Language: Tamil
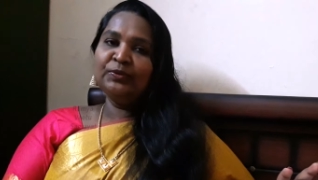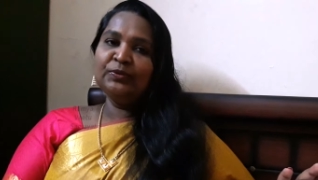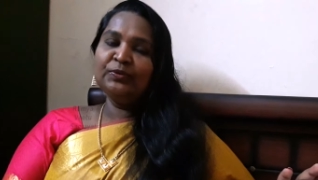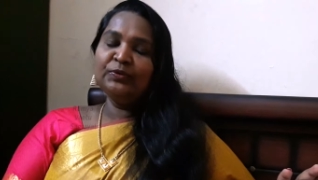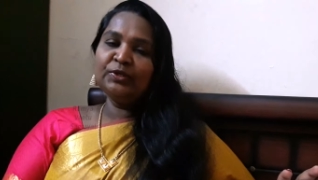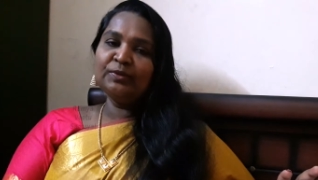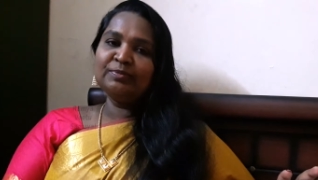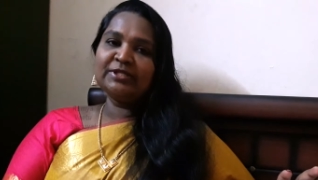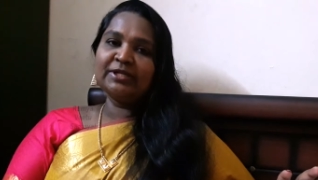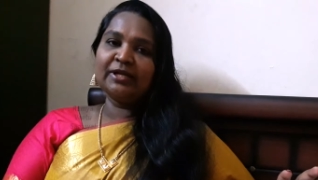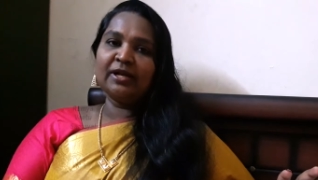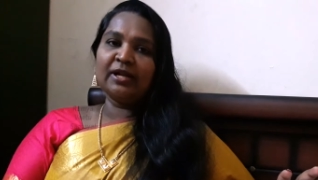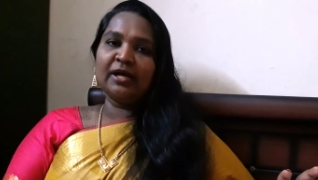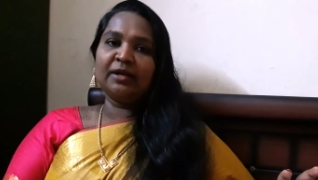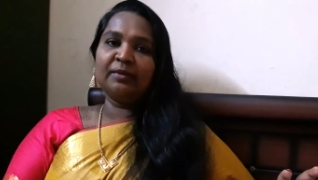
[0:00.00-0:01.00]
யூடியூப்
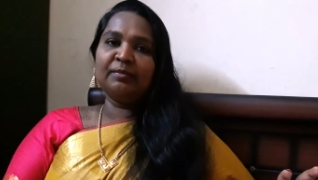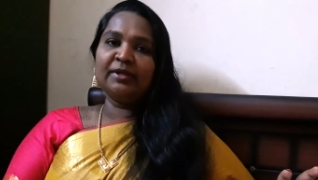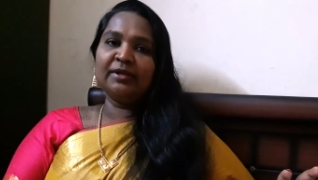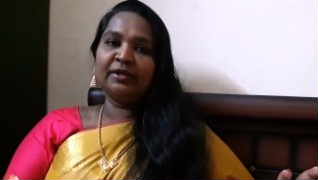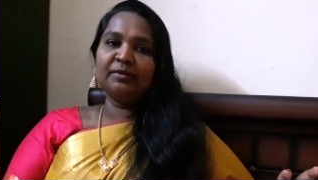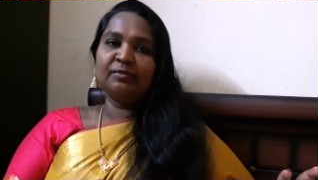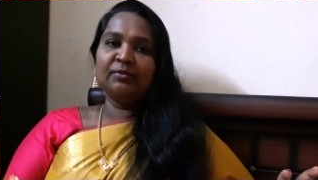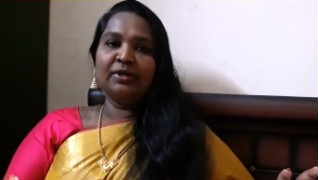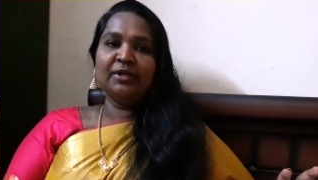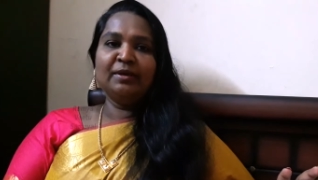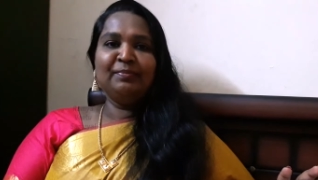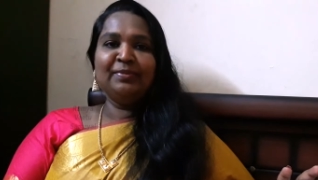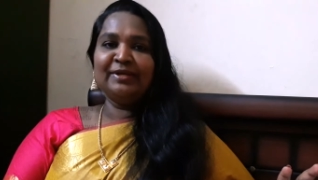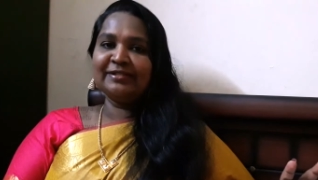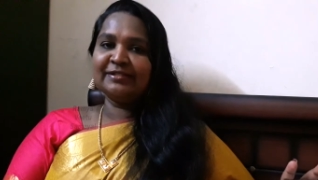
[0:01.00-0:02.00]
சேனல் ஆரம்பிக்கிறதுக்கு முன்னே
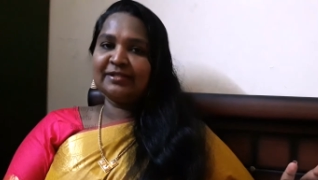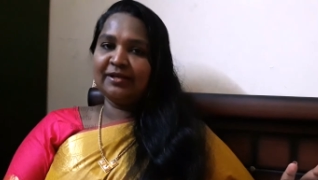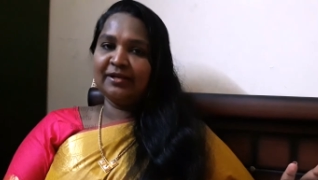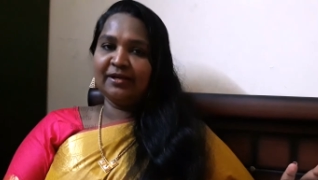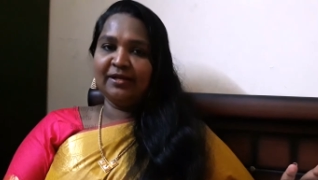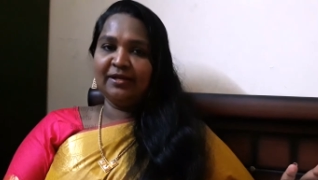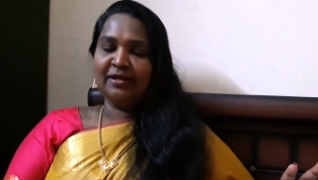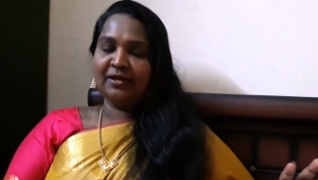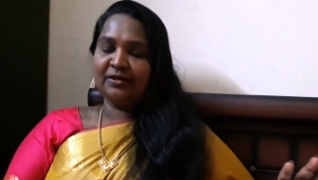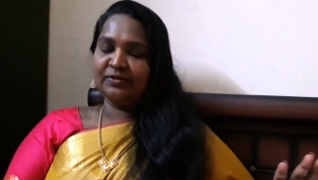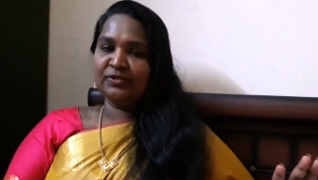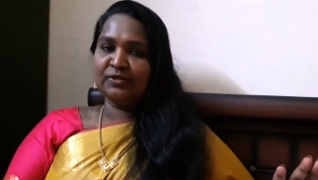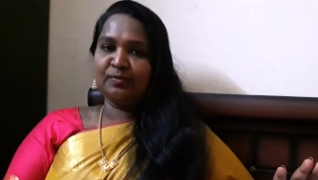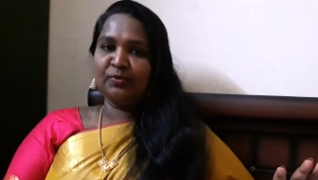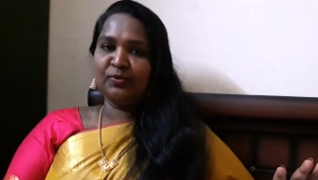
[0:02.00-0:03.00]
பெருசாக என்ன
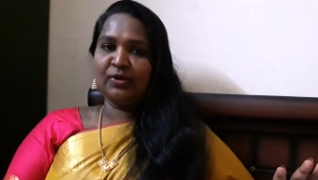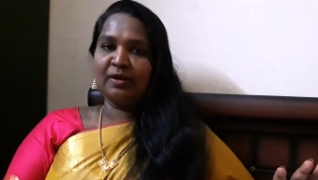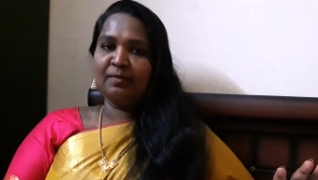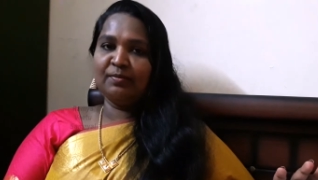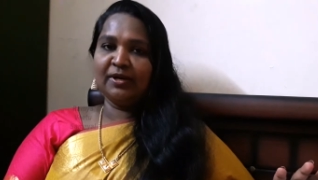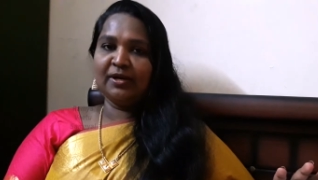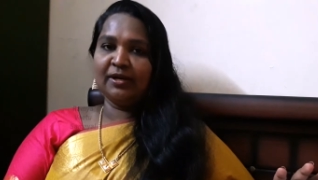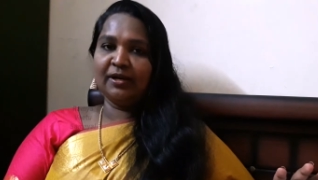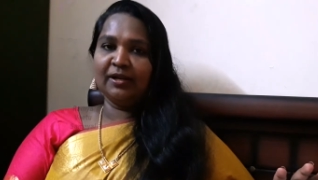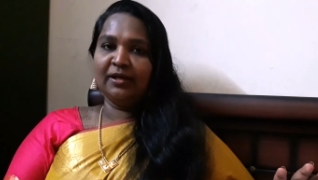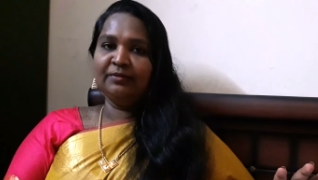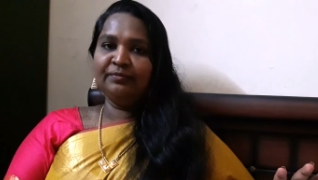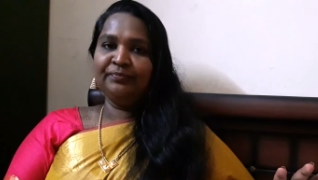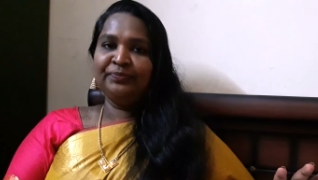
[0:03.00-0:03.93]
யாரும் சப்போர்ட்லாம் பண்ணலை